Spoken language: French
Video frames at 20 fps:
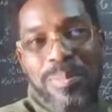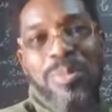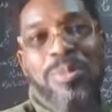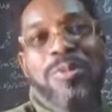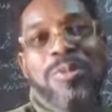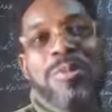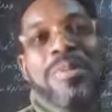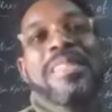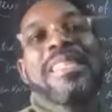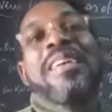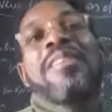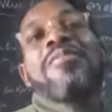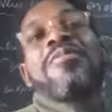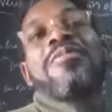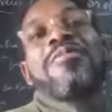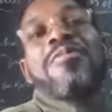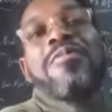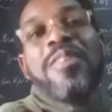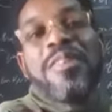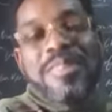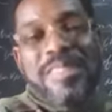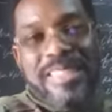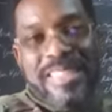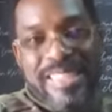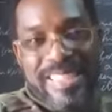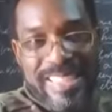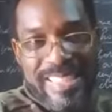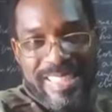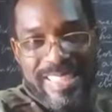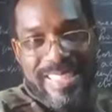pour nous
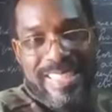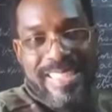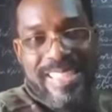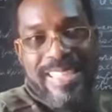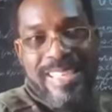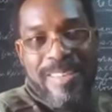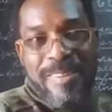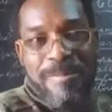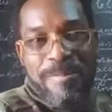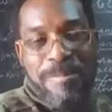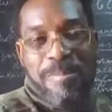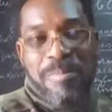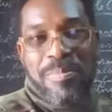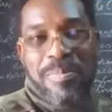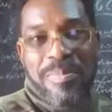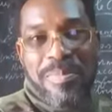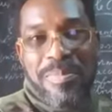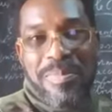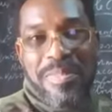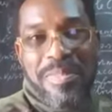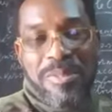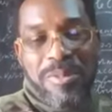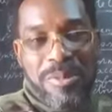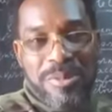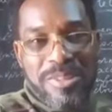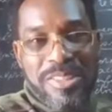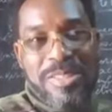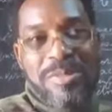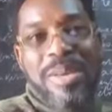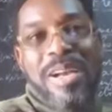infantiliser
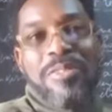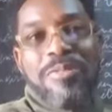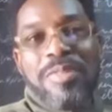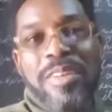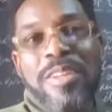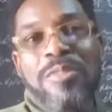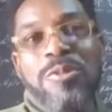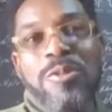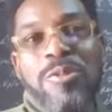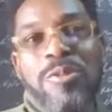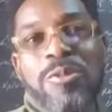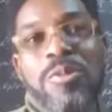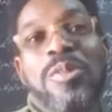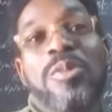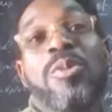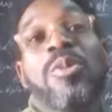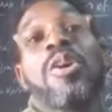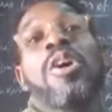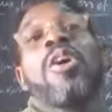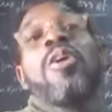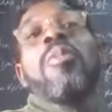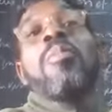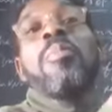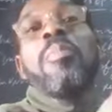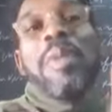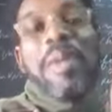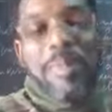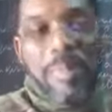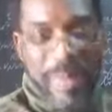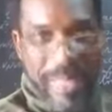continue à faire de nous de grands
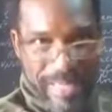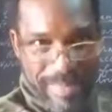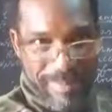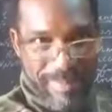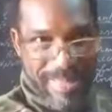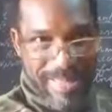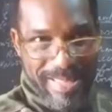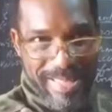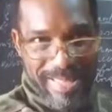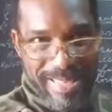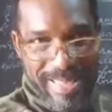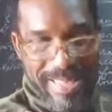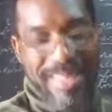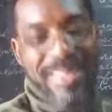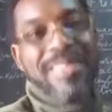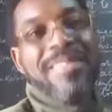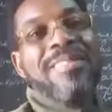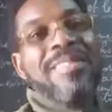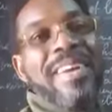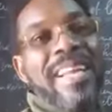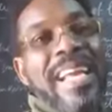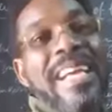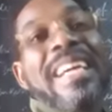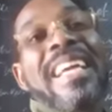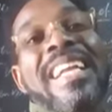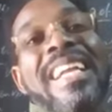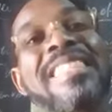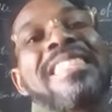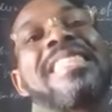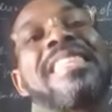bébés. Voilà,
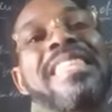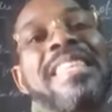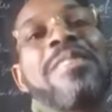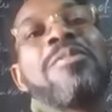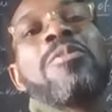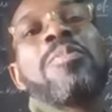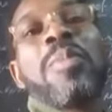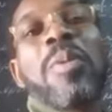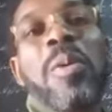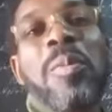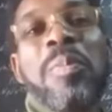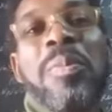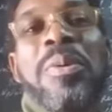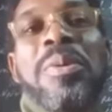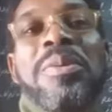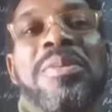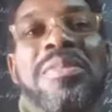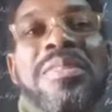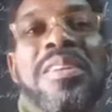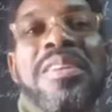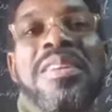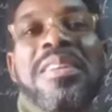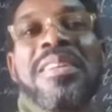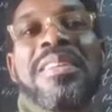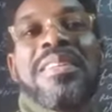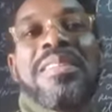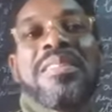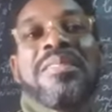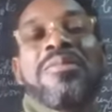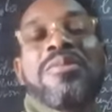regarde ce qu'ils nous proposent.
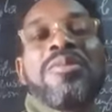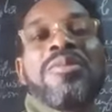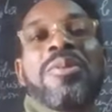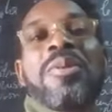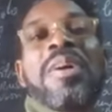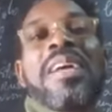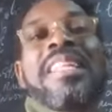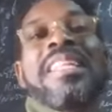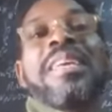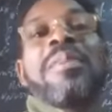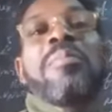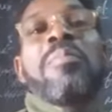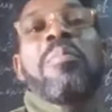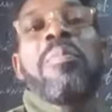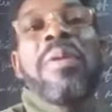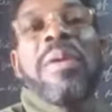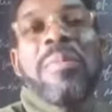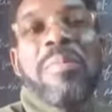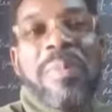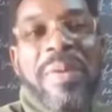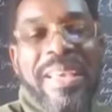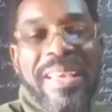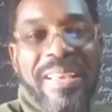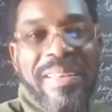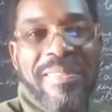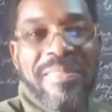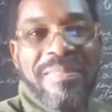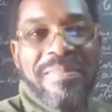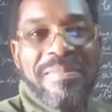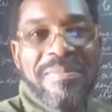Vous serez des
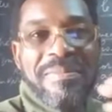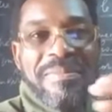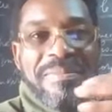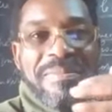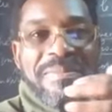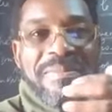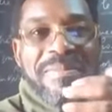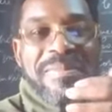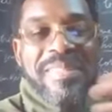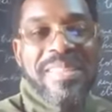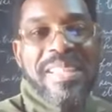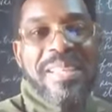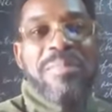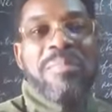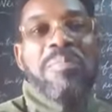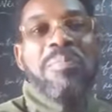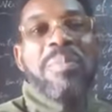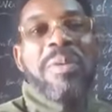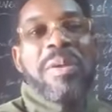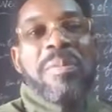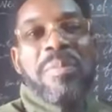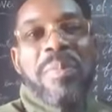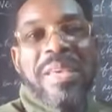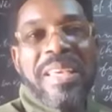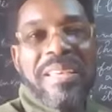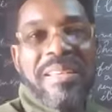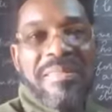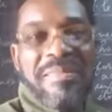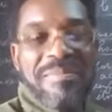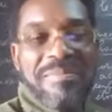bébés. Des
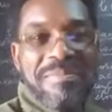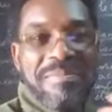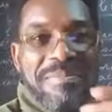bébés.